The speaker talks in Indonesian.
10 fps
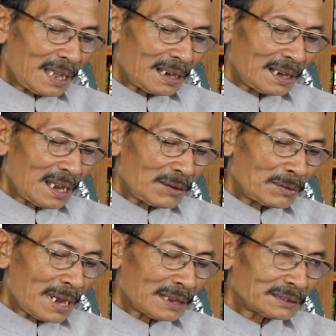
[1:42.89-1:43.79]
karena
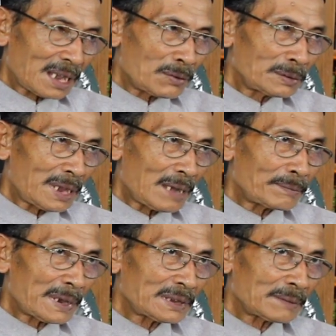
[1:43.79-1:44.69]
kurang
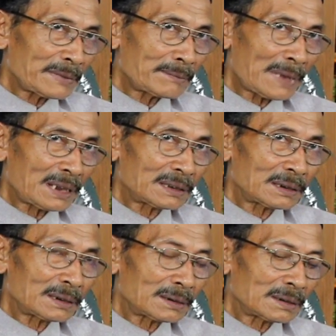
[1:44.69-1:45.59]
tahunya apa
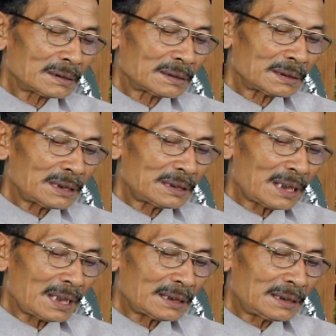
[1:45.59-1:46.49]
memang
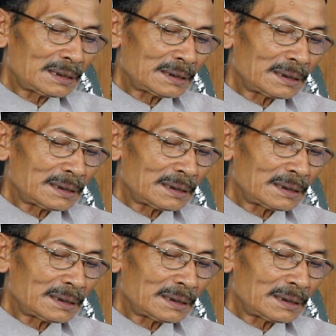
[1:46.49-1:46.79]
tidak